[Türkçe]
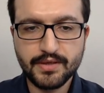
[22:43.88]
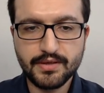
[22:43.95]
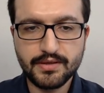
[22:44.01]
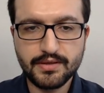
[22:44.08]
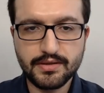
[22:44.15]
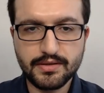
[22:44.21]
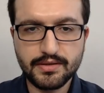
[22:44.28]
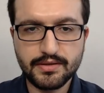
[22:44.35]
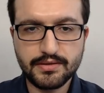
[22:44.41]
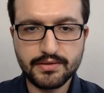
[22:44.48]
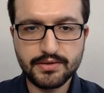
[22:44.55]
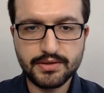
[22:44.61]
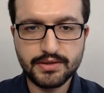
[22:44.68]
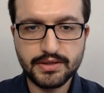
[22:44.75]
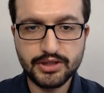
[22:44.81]
e,
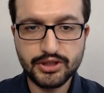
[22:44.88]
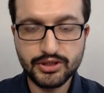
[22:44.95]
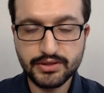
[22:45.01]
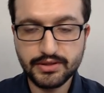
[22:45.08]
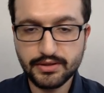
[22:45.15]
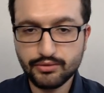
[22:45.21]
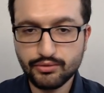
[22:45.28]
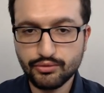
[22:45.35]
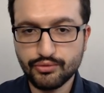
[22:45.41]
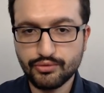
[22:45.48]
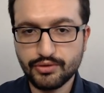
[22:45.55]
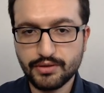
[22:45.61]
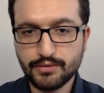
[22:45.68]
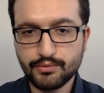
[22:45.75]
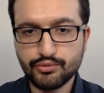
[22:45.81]
ciddi şiddet
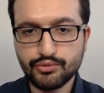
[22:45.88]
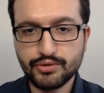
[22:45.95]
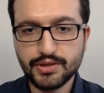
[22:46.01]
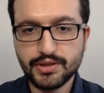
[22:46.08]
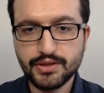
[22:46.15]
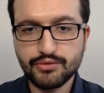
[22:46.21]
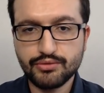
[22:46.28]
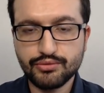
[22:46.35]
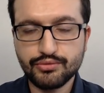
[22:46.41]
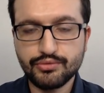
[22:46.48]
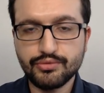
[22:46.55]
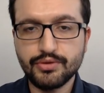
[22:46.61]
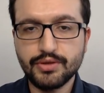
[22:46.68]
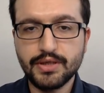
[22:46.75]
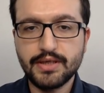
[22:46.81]
görüyorlar bu süreçte.
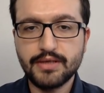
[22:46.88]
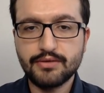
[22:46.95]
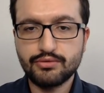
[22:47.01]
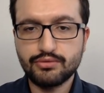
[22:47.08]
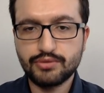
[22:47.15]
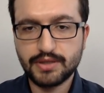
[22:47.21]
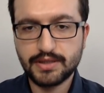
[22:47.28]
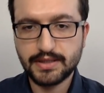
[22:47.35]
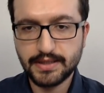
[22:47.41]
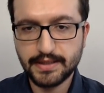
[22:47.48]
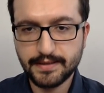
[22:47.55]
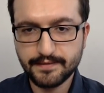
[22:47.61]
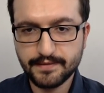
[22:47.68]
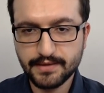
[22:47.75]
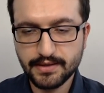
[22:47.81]
Çünkü sürekli
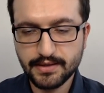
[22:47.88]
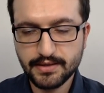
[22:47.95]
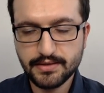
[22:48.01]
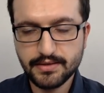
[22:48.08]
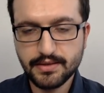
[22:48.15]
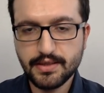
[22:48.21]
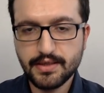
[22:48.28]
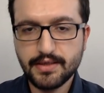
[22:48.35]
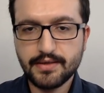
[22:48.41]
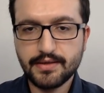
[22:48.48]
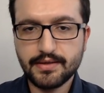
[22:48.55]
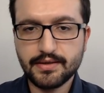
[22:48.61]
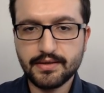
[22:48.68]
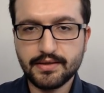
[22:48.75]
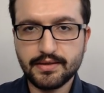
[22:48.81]
evdeler
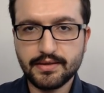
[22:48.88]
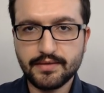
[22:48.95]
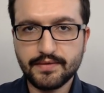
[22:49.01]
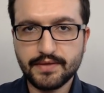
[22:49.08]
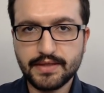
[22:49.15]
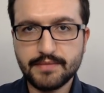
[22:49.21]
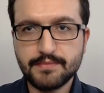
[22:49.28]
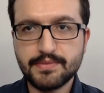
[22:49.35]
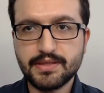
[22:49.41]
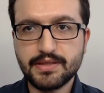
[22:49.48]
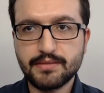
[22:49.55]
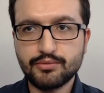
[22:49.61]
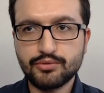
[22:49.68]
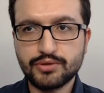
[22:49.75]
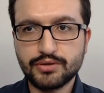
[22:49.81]
e, ve
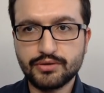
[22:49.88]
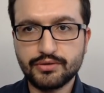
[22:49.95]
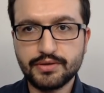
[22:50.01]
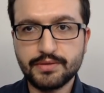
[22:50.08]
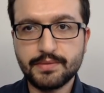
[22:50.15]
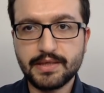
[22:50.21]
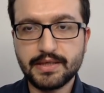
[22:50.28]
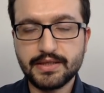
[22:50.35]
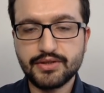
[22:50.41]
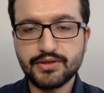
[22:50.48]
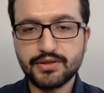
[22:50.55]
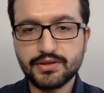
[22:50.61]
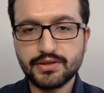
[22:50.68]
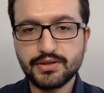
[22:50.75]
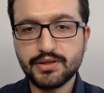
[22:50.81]
kimseye bundan dolayı belki
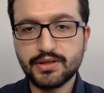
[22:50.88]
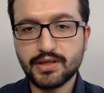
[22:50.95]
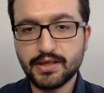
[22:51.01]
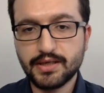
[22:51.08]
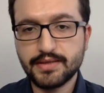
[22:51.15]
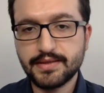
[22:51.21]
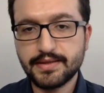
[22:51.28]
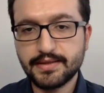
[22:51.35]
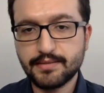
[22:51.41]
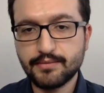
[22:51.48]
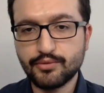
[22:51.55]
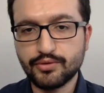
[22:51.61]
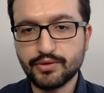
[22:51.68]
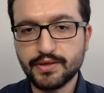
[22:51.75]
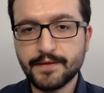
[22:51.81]
şikayet
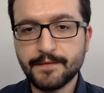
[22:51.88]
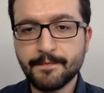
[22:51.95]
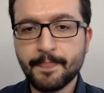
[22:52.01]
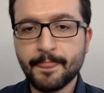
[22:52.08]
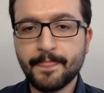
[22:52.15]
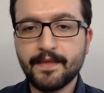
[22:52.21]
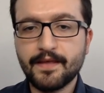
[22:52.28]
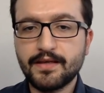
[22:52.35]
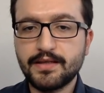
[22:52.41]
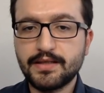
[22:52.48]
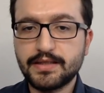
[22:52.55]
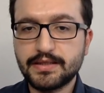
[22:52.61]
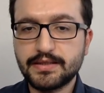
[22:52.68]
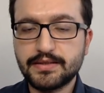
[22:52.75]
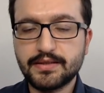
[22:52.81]
edemiyorlar.
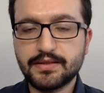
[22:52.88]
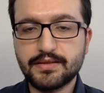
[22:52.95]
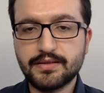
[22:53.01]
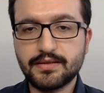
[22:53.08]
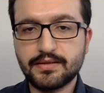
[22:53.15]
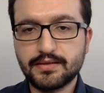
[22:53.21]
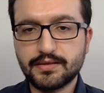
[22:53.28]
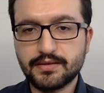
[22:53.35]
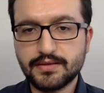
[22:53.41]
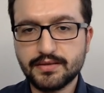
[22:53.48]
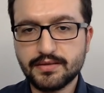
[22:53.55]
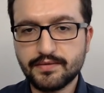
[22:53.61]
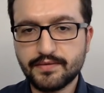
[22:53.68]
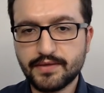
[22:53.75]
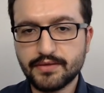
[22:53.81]
İngiltere'de ya da
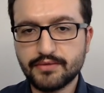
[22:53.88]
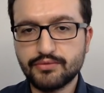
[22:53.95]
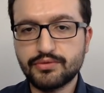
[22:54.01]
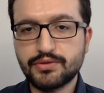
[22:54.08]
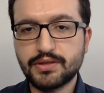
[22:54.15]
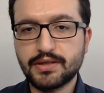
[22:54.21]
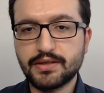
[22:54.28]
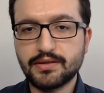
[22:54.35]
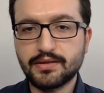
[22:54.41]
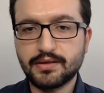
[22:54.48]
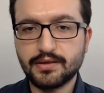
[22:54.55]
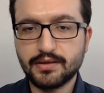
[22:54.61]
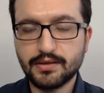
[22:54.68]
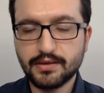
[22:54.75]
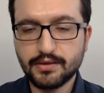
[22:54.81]
işte farklı
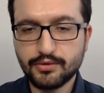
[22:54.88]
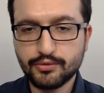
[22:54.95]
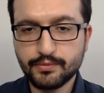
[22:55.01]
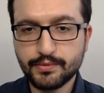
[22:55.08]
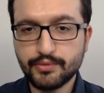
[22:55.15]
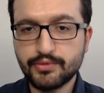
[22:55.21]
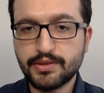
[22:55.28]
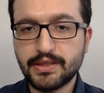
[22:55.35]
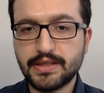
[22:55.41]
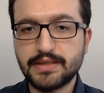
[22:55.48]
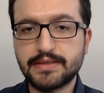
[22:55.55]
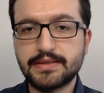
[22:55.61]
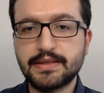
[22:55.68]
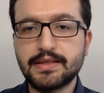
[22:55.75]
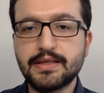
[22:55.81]
ülkelerde, Avrupa
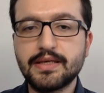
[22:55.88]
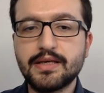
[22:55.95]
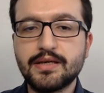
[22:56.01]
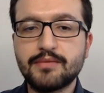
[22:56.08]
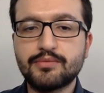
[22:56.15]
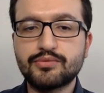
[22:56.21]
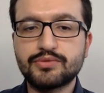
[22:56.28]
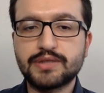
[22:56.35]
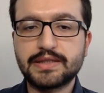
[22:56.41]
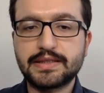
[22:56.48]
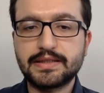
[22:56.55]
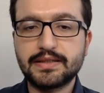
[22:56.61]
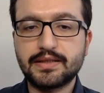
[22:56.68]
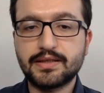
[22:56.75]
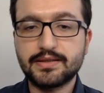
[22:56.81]
ülkelerinde bununla
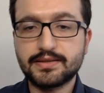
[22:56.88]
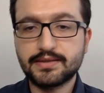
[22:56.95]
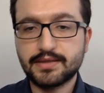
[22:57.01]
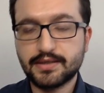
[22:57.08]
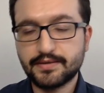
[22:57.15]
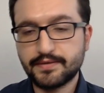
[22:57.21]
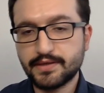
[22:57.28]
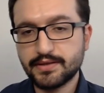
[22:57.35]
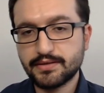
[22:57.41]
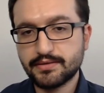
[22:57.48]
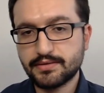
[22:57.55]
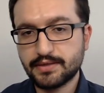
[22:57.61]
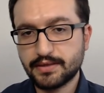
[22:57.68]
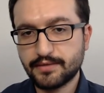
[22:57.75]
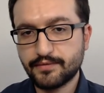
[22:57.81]
ilgili hatlar
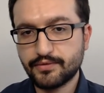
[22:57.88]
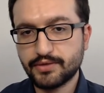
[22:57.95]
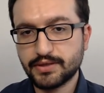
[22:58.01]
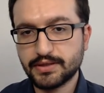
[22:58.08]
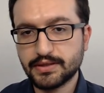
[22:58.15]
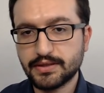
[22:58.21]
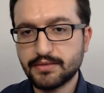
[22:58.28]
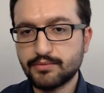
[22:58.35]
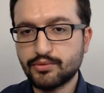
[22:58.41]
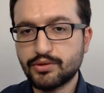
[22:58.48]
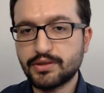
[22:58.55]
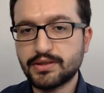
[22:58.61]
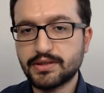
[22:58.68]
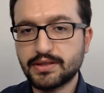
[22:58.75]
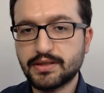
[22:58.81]
var, telefon hatları.
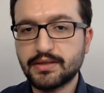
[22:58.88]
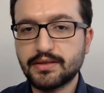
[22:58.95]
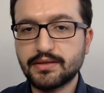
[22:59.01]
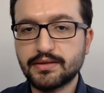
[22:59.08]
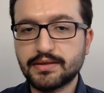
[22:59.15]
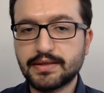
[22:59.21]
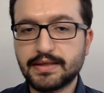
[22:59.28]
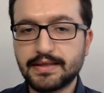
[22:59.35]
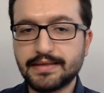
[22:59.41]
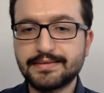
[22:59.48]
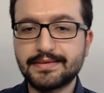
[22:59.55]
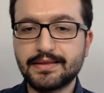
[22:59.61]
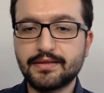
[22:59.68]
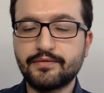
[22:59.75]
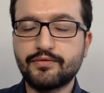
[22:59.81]
Bu hatlara
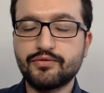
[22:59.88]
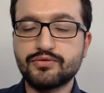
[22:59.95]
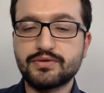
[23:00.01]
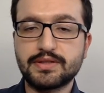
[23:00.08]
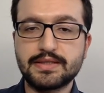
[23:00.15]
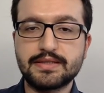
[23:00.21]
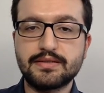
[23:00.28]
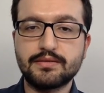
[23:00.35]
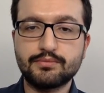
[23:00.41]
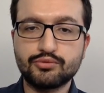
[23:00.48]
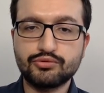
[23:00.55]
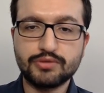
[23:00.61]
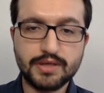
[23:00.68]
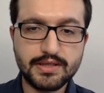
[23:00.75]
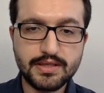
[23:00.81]
gelen telefon sayısı da
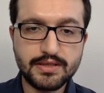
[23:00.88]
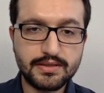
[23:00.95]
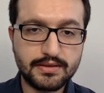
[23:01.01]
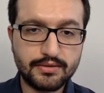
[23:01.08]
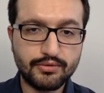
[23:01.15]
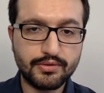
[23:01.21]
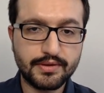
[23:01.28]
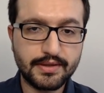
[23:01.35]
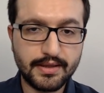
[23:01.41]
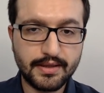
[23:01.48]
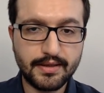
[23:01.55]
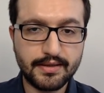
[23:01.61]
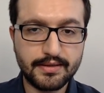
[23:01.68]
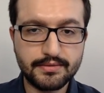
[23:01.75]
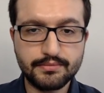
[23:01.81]
bu süreçte ciddi
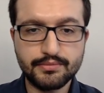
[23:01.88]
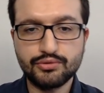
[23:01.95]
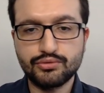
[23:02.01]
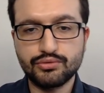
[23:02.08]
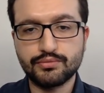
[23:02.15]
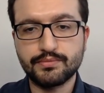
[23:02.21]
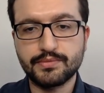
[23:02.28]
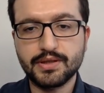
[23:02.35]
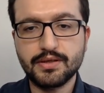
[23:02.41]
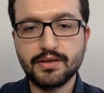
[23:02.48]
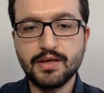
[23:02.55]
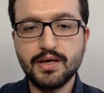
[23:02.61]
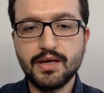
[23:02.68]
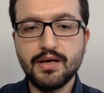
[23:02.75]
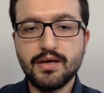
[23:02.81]
oranda artmış durumda.
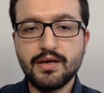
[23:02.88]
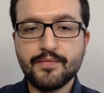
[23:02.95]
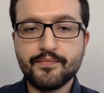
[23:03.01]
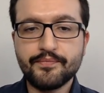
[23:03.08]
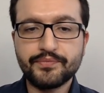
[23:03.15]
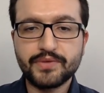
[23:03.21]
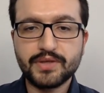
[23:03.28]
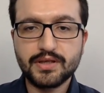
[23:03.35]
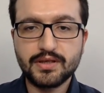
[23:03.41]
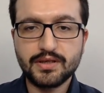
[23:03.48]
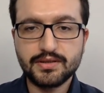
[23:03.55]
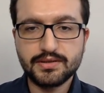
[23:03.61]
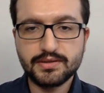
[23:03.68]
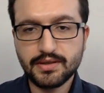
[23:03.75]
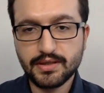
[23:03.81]

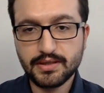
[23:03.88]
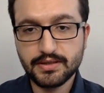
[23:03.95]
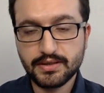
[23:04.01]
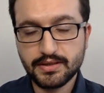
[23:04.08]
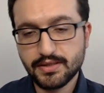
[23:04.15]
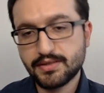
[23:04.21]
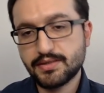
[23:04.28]
Kadın hakları